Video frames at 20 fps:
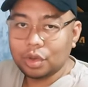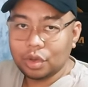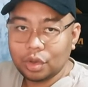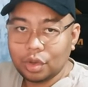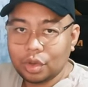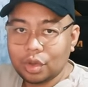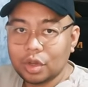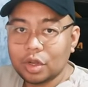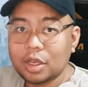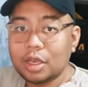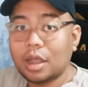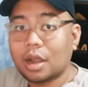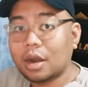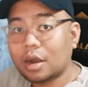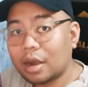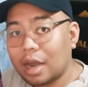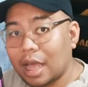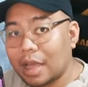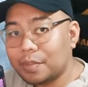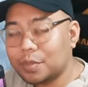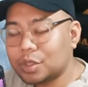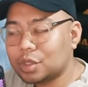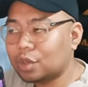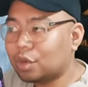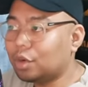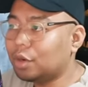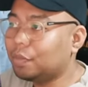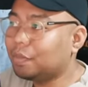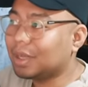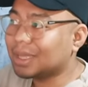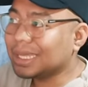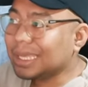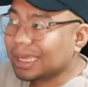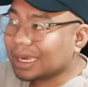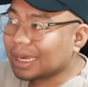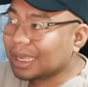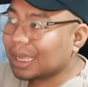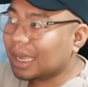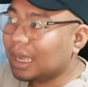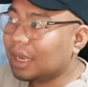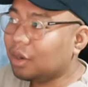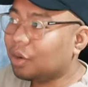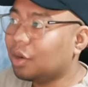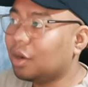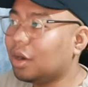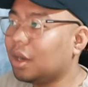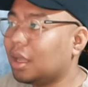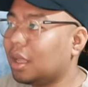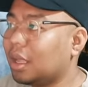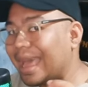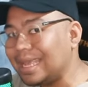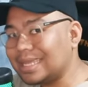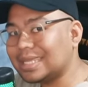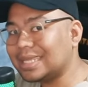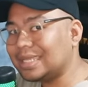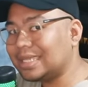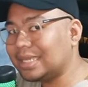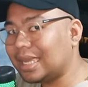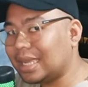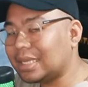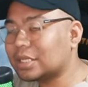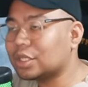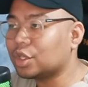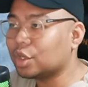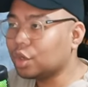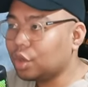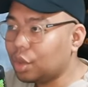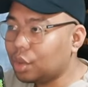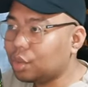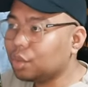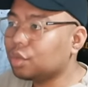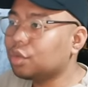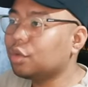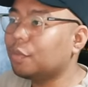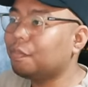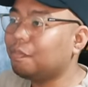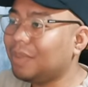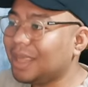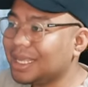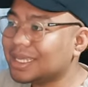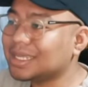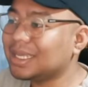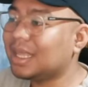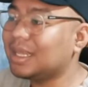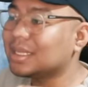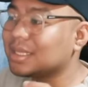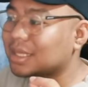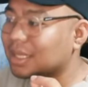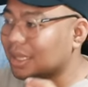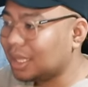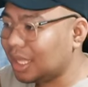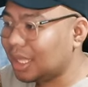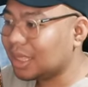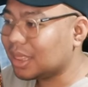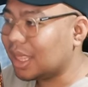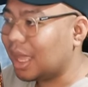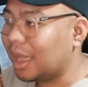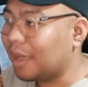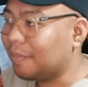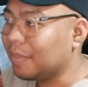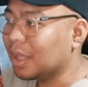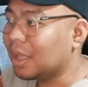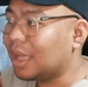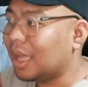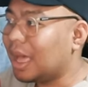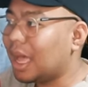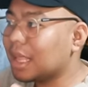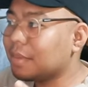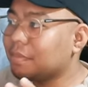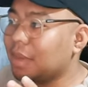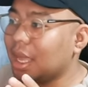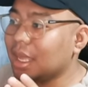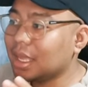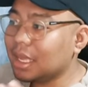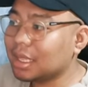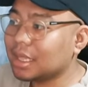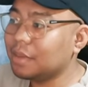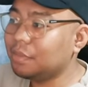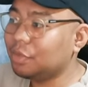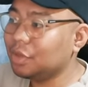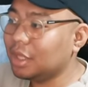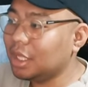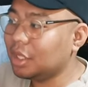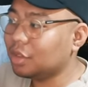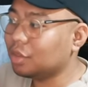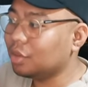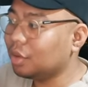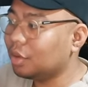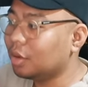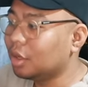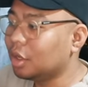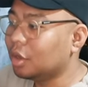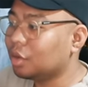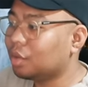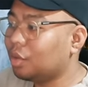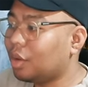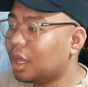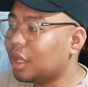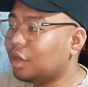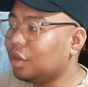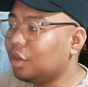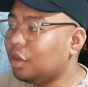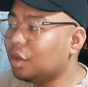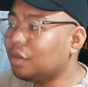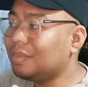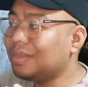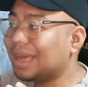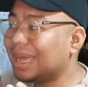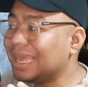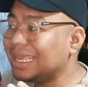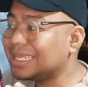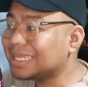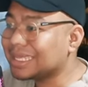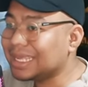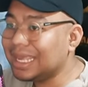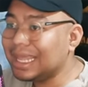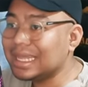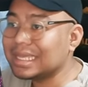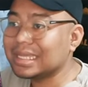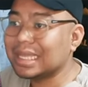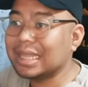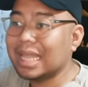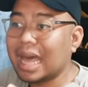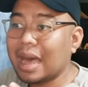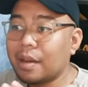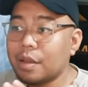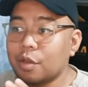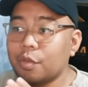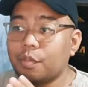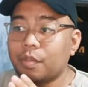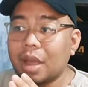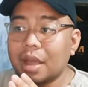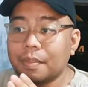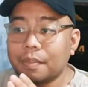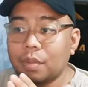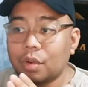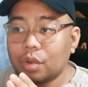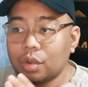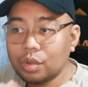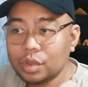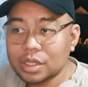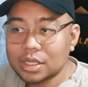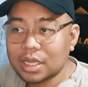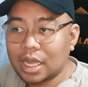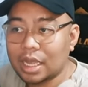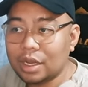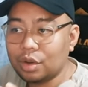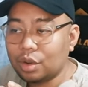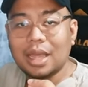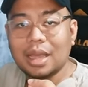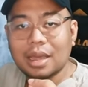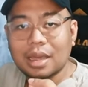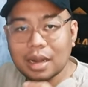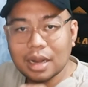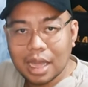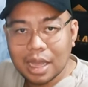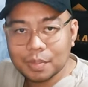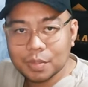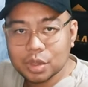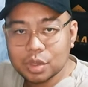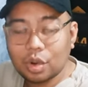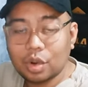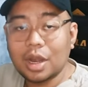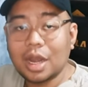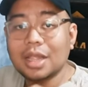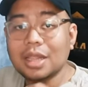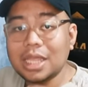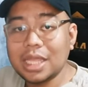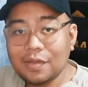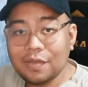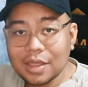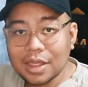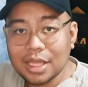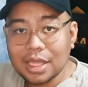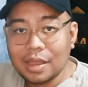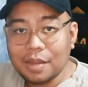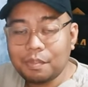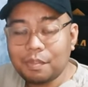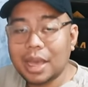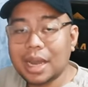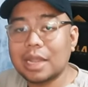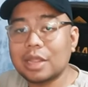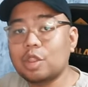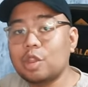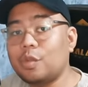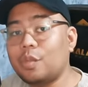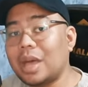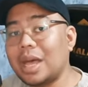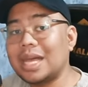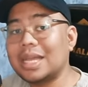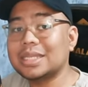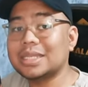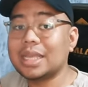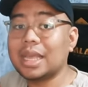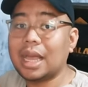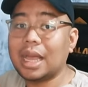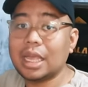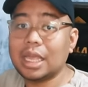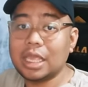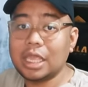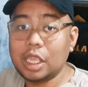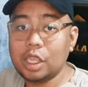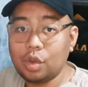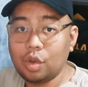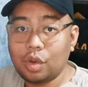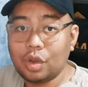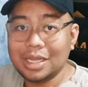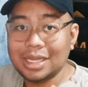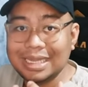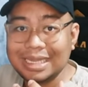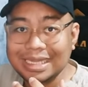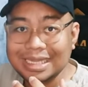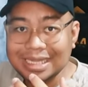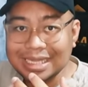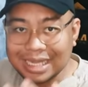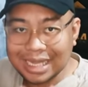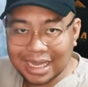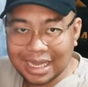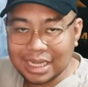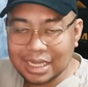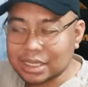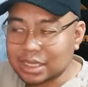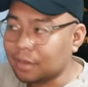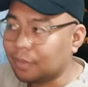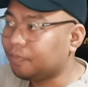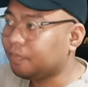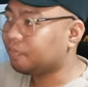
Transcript: no na crops or material or I suggest go to Pixels Data at makikita mo dito kung ano yung mga skills na dapat mong pagpukusan na crops or activity para tumaas ang iyong skills.